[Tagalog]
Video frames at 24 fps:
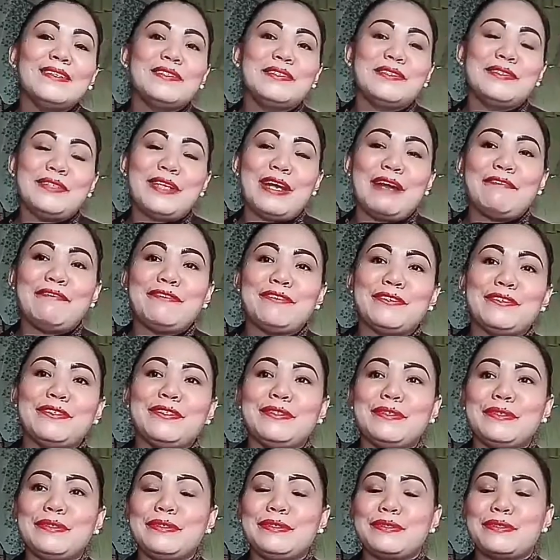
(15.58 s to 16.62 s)
good
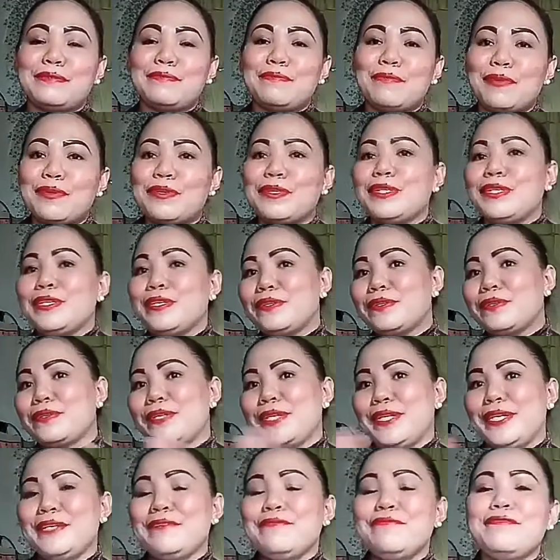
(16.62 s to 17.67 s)
afternoon or morning or
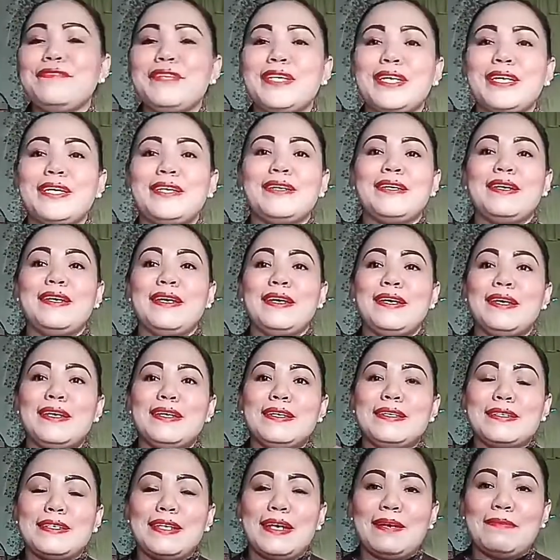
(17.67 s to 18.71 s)
evening
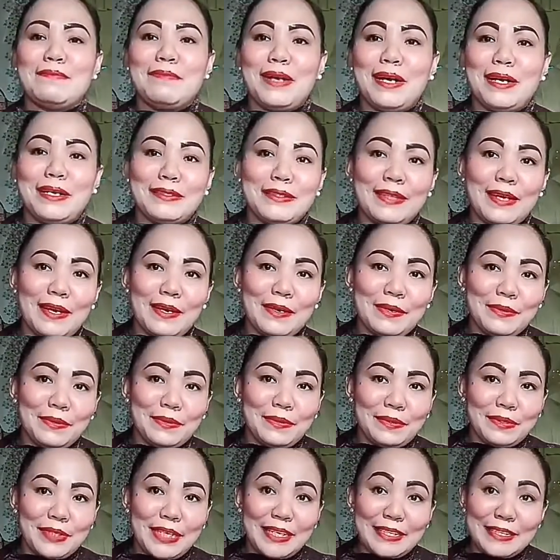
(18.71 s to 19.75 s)
sa mga
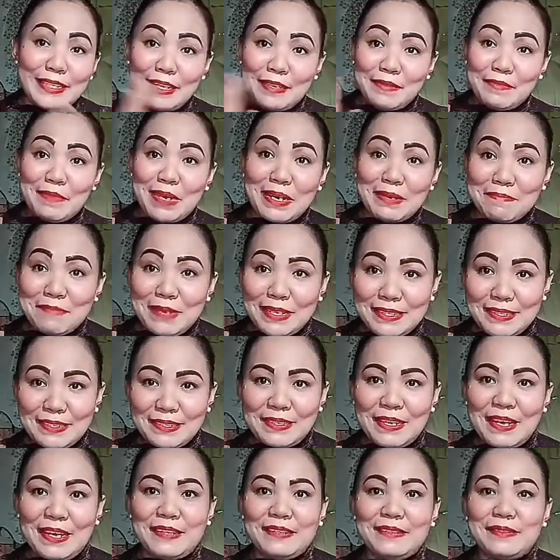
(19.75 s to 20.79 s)
taong nasa ibang
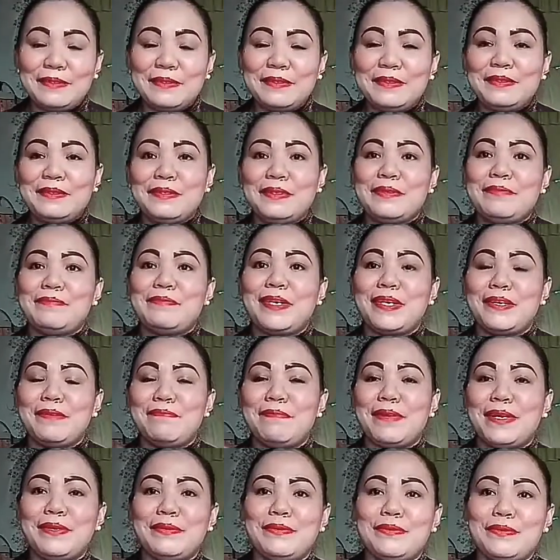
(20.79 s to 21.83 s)
bansa, no?
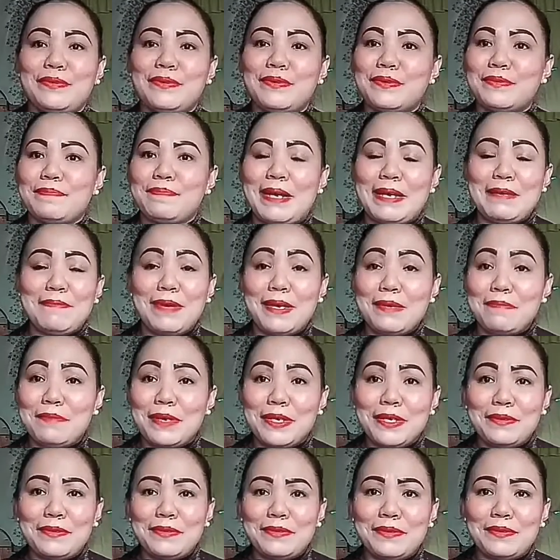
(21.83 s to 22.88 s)
Iba-iba yung
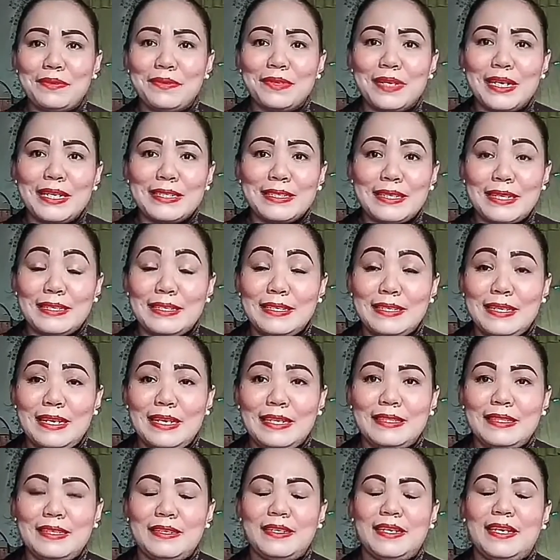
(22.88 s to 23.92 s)
paiba-iba yung oras kasi
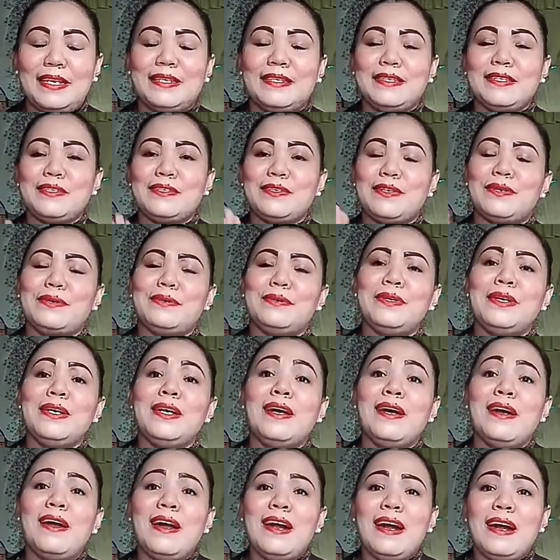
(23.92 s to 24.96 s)
natin guys. So
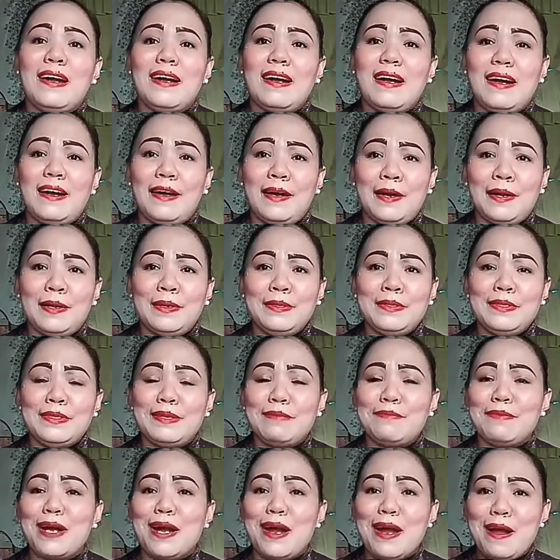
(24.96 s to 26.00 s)
uh,
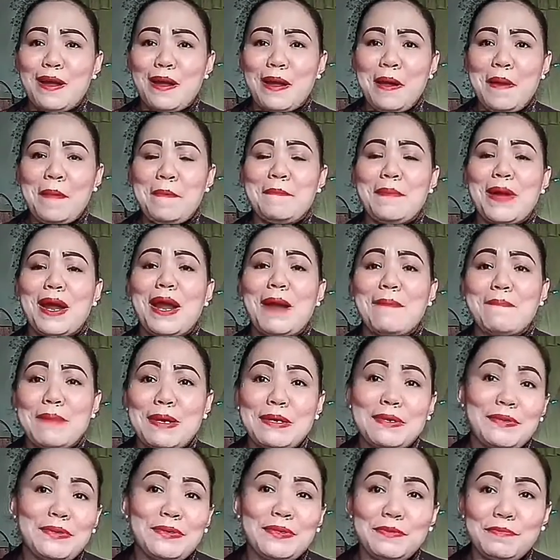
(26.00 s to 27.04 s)
sa mga
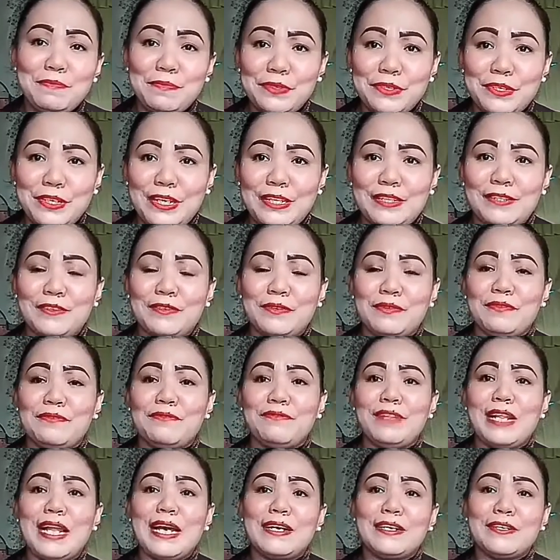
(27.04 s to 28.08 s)
makapanood po nitong
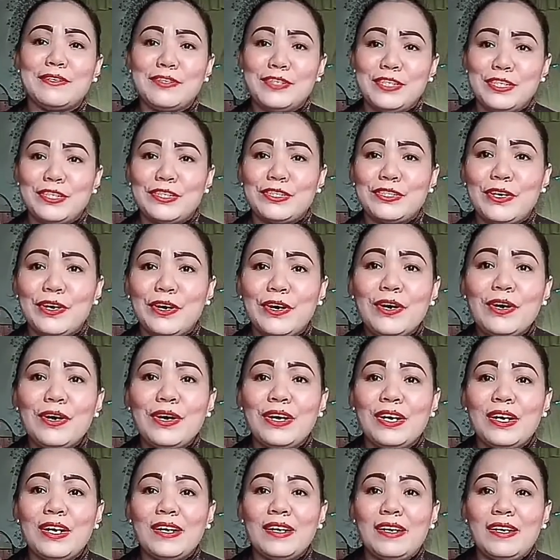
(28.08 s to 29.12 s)
vlog ko nito, to,
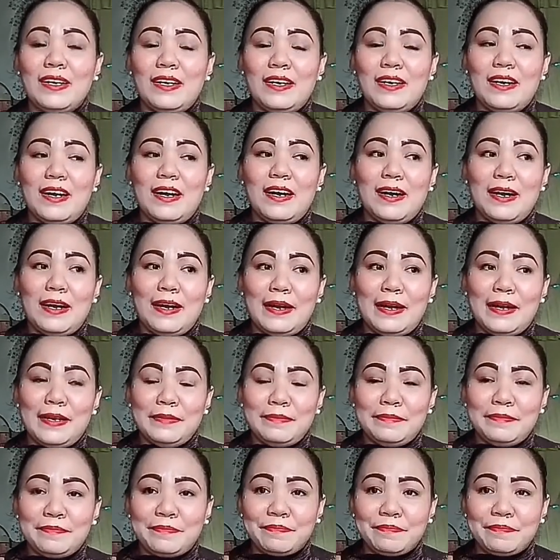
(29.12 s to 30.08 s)
uh,